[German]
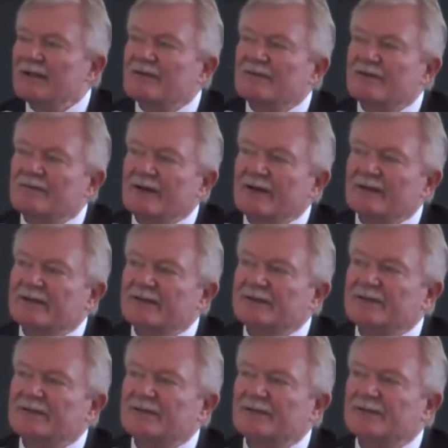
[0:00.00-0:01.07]

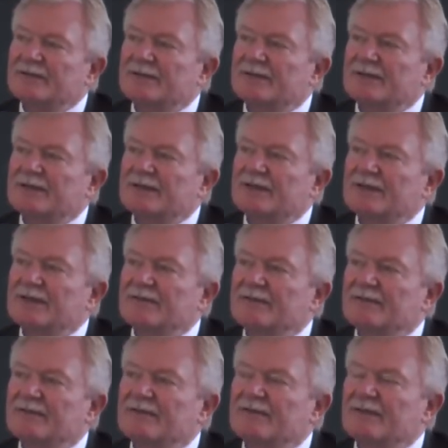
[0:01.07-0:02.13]
verwandelt und äh,
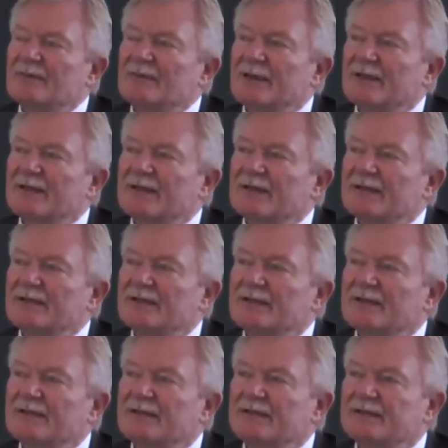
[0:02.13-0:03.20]
wenn man dann
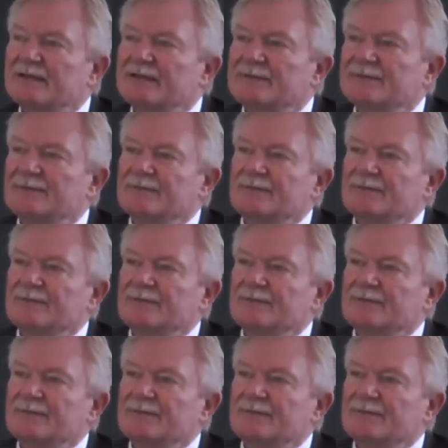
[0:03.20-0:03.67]
die,